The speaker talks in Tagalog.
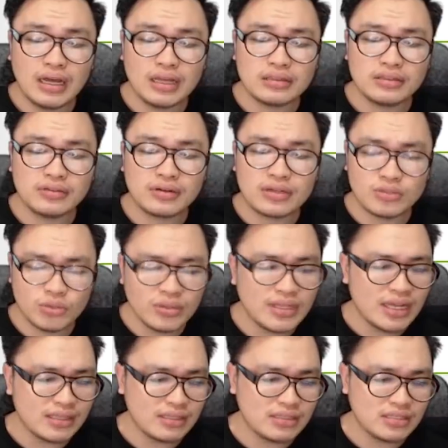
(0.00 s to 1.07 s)
yung rason
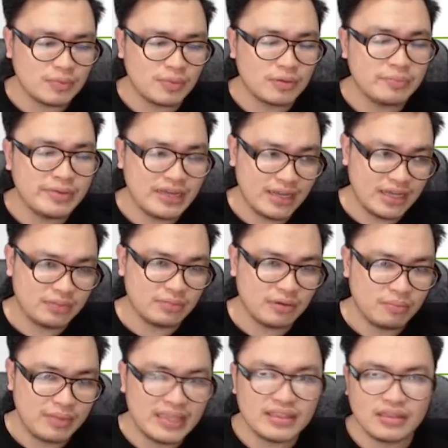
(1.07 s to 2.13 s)
natin sa pagbili at
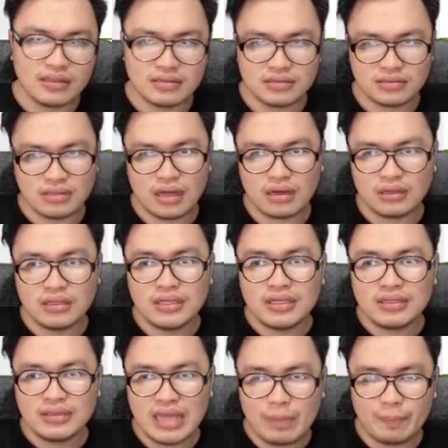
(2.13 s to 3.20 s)
pagbenta ng stock
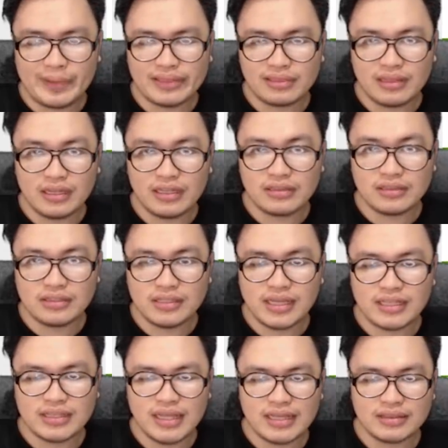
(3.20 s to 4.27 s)
dapat naiintindihan
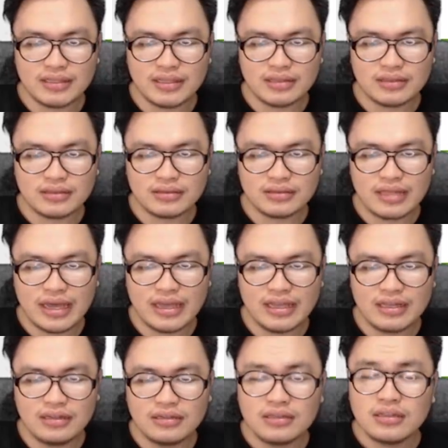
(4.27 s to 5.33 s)
natin
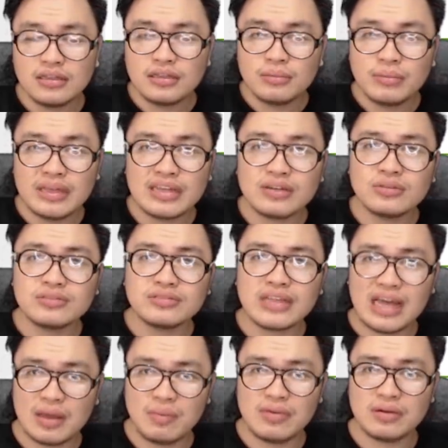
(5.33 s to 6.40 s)
dahil merong
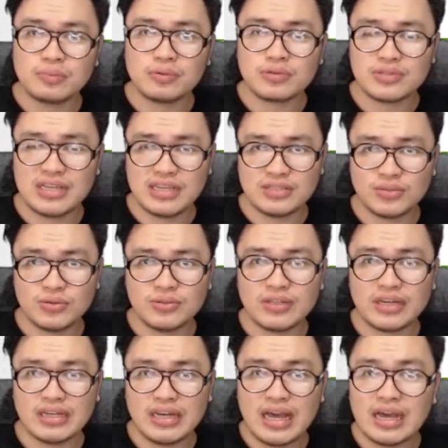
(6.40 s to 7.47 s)
tamang proseso na
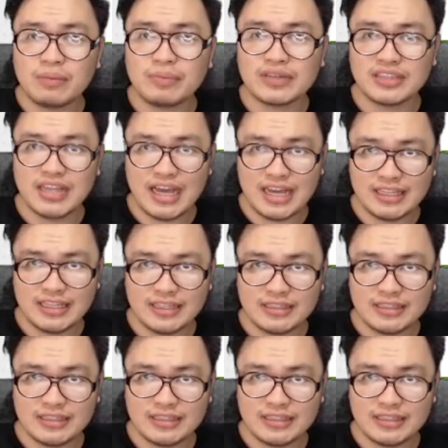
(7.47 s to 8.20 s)
kailangan pagdaanan